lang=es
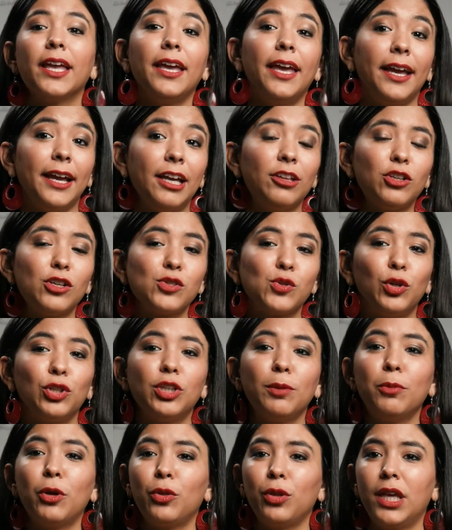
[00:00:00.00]
En estos
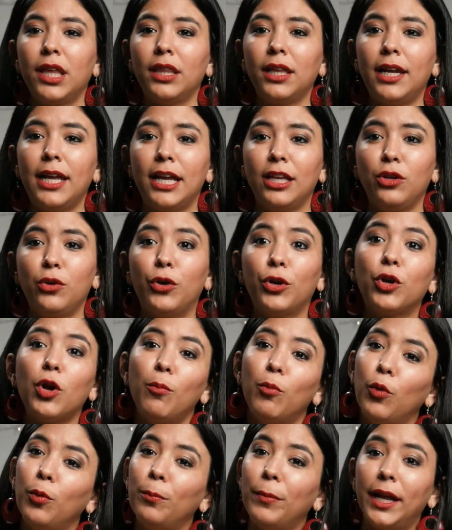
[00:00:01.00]
últimos días del año es
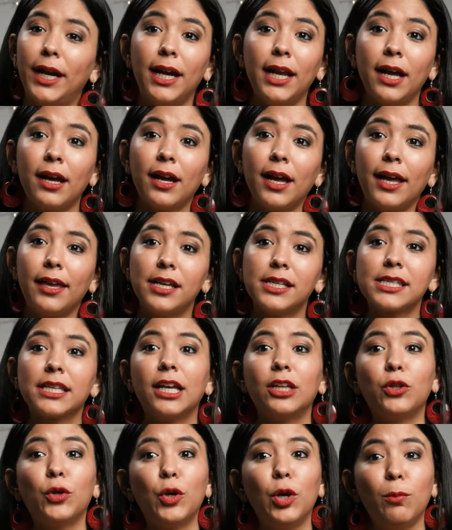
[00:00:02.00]
común ver en las calles
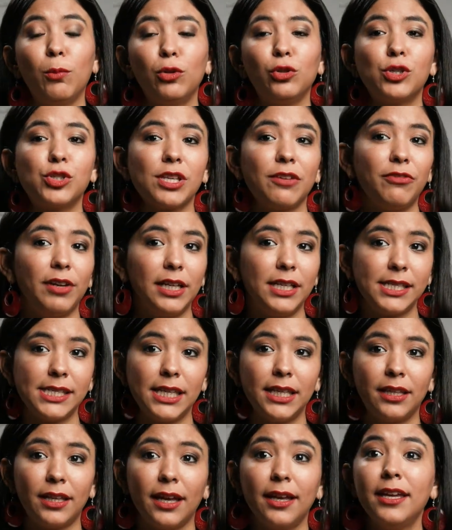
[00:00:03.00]
que todo el mundo se
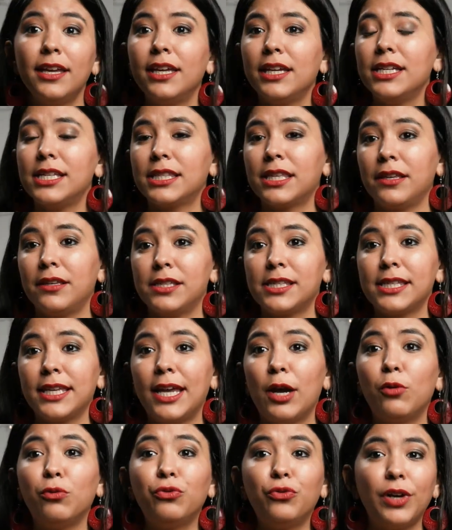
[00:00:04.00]
felicita y se
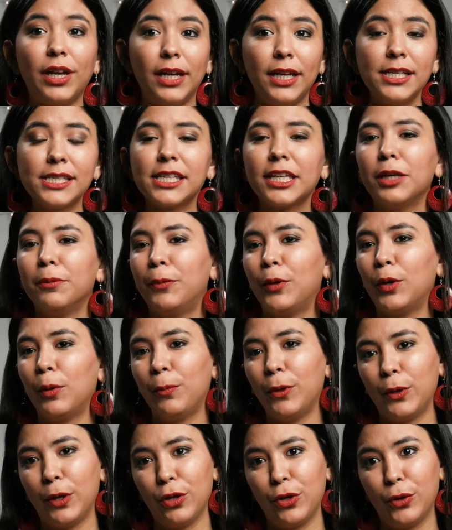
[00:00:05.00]
desea un feliz y
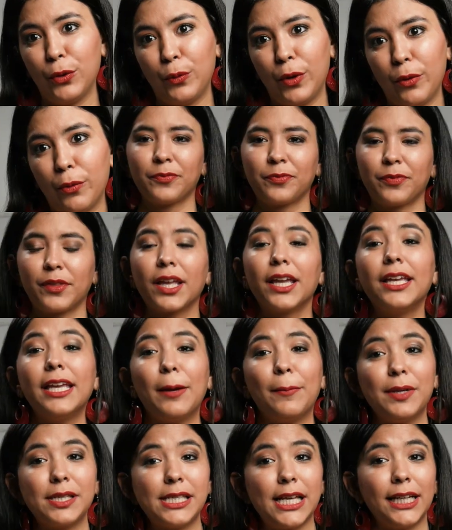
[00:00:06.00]
próspero año nuevo. Y a
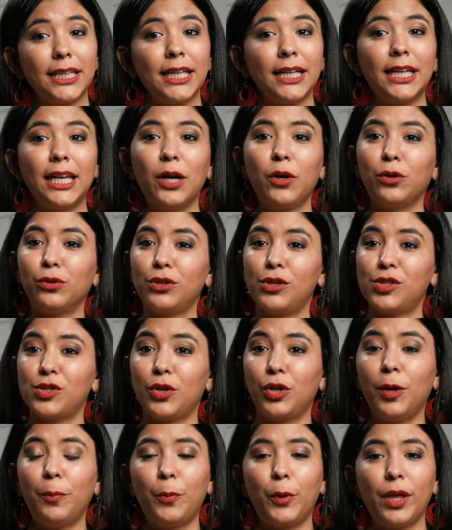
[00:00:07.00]
pesar de que las
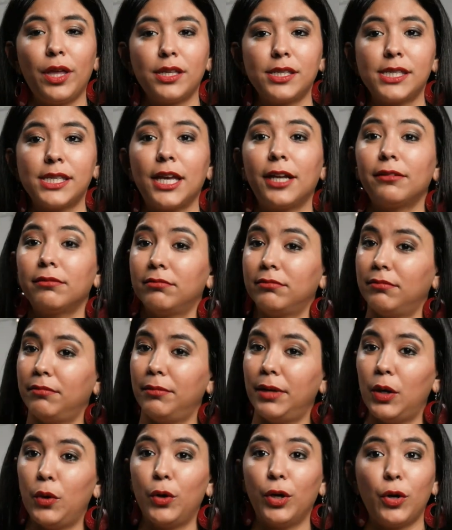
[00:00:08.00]
condiciones puedan ser
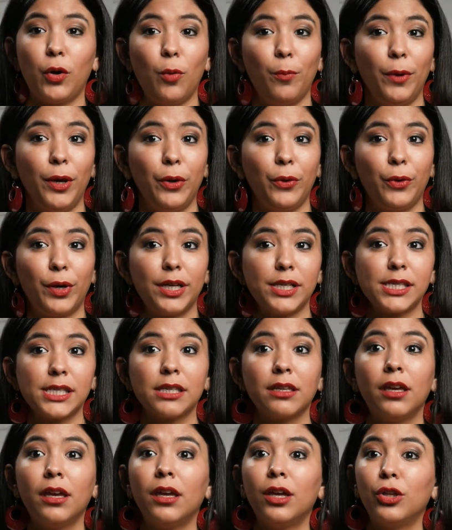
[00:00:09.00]
mejores o peores,
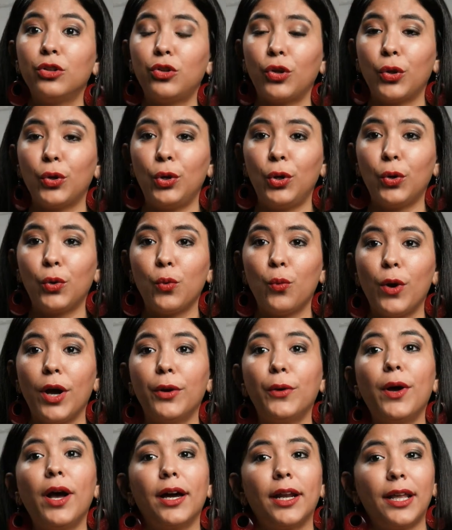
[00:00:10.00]
todos los
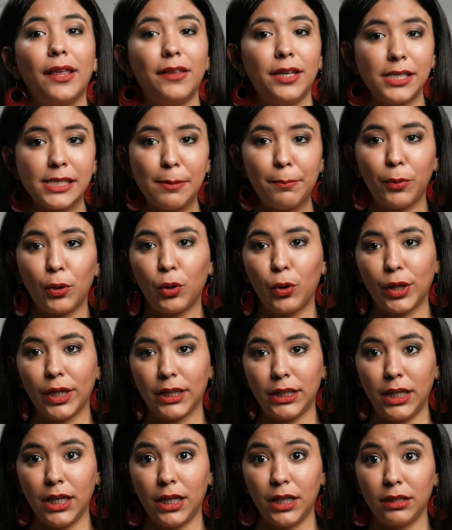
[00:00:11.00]
cubanos agradecen por lo que
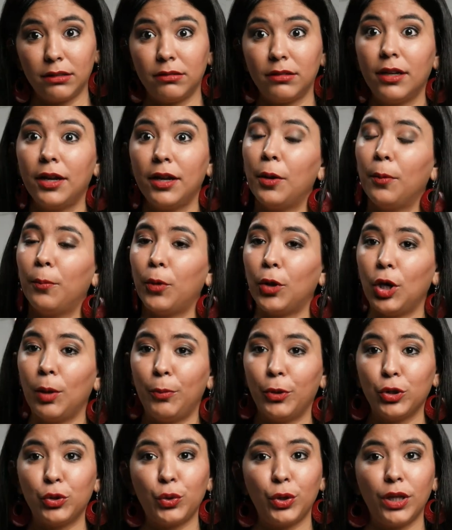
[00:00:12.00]
tienen, por la
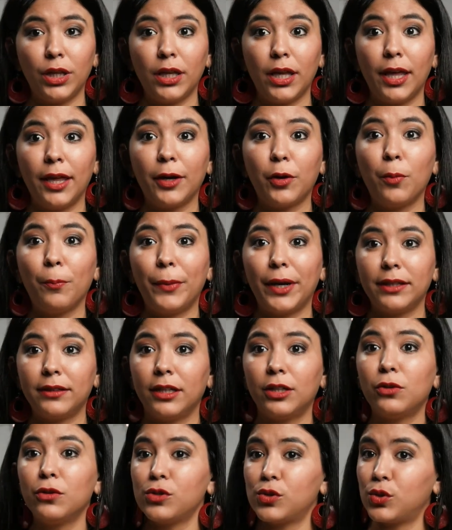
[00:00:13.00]
oportunidad de
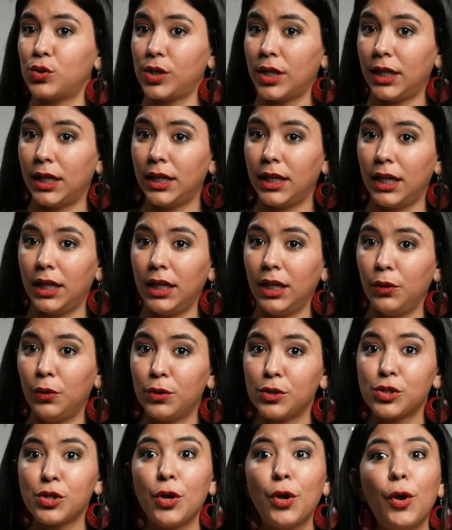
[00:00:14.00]
compartir con sus seres
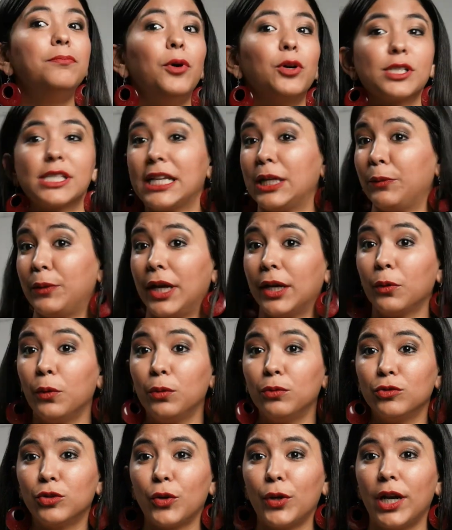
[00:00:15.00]
queridos, por celebrar
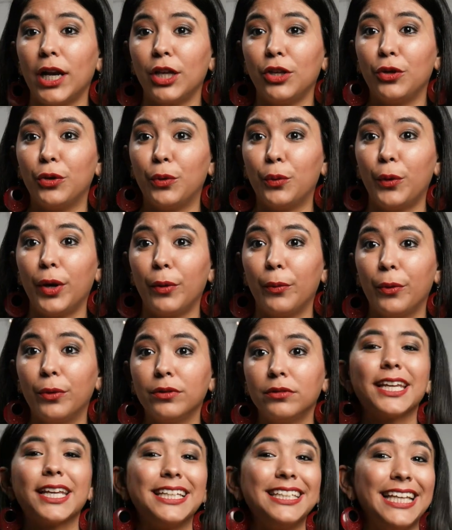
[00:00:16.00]
juntos el Año Nuevo,
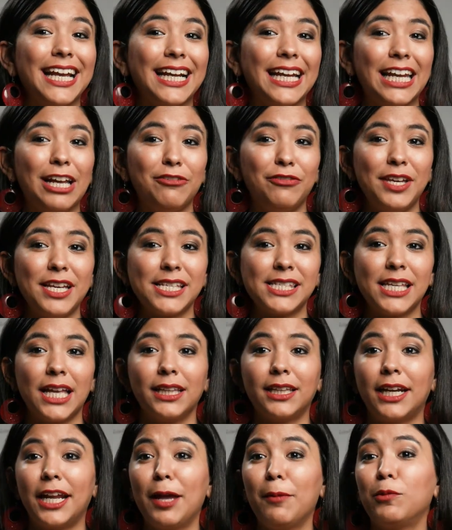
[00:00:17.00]
ya que la fiesta
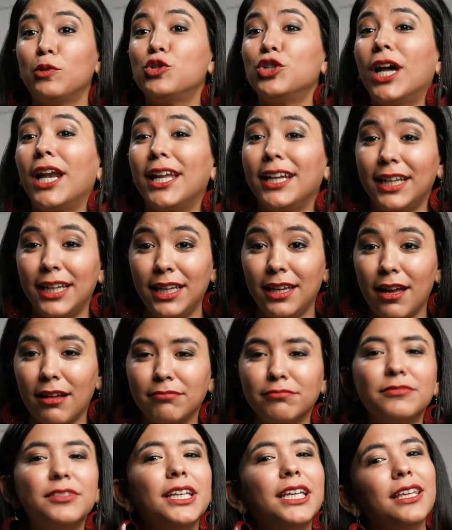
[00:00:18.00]
trae mucha alegría
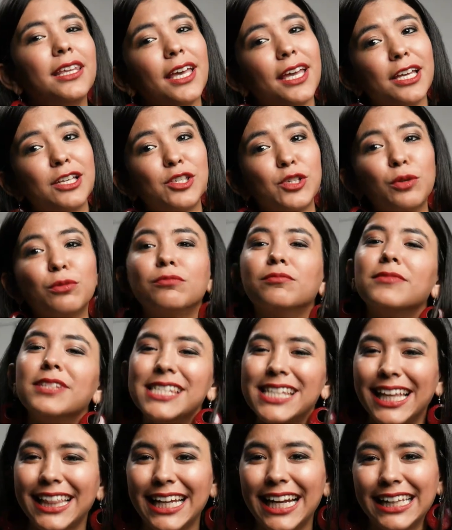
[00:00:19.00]
y de eso
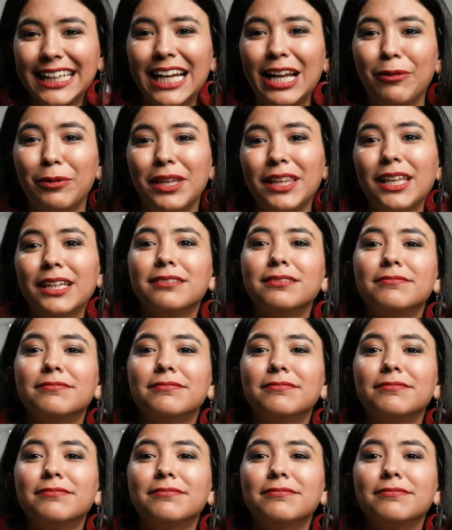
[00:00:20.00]
se trata la vida.